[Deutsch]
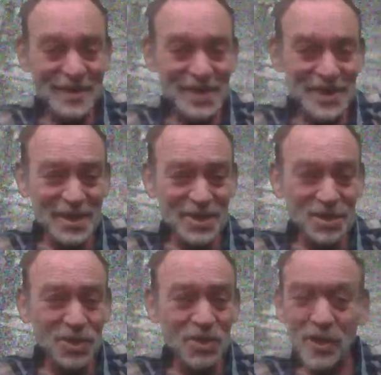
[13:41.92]
äh,
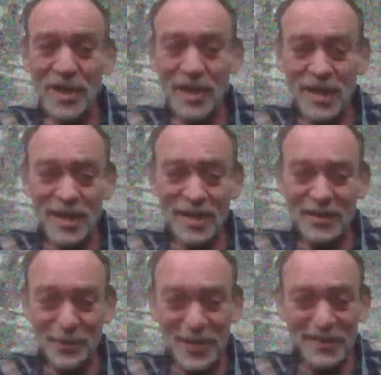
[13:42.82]
neu
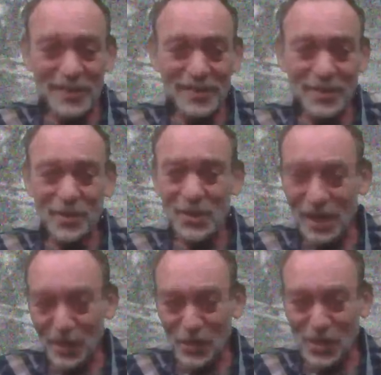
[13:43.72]
erfindet und
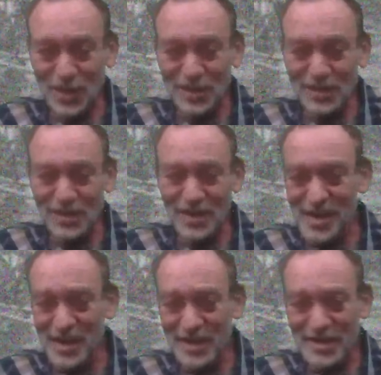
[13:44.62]
aufstellt
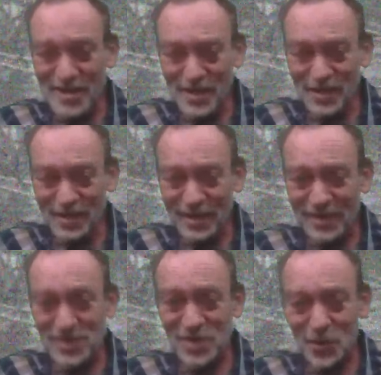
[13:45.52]
in Sachen
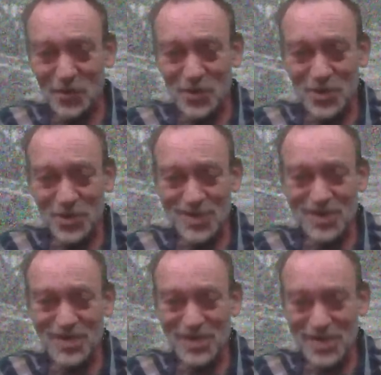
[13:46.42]
Katastrophenschutz
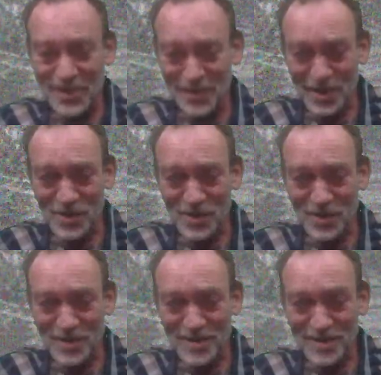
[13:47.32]
und
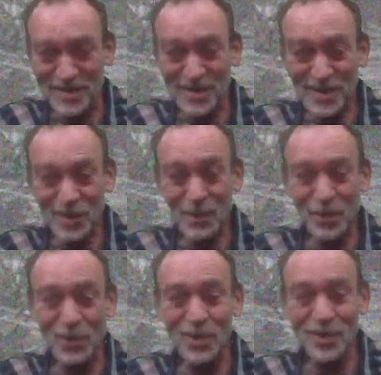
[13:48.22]
Zivilschutz,
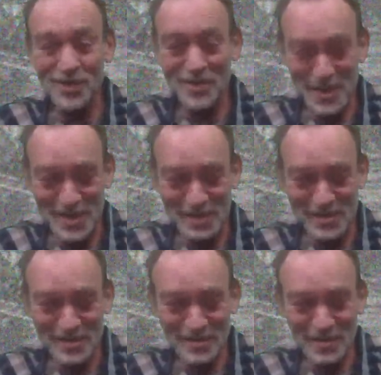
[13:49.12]
wohl
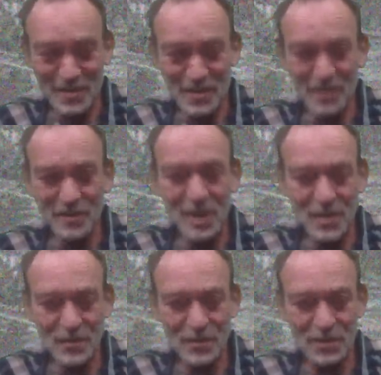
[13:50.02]
wissend,
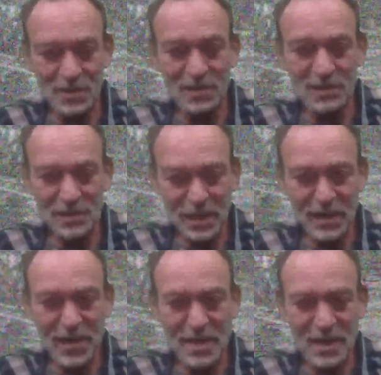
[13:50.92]
was wohl da
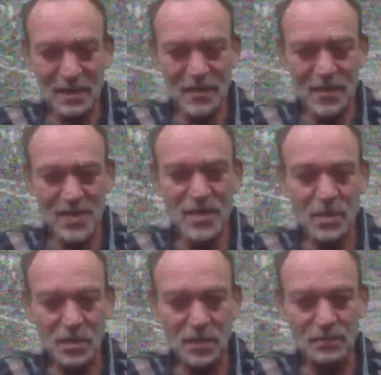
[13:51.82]
jetzt auf uns
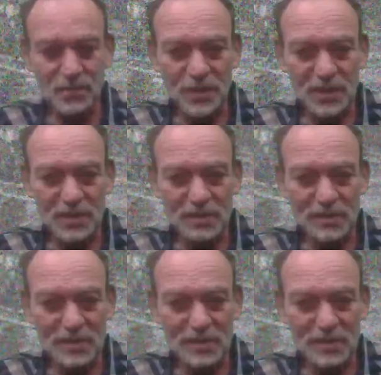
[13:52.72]
zukommen wird.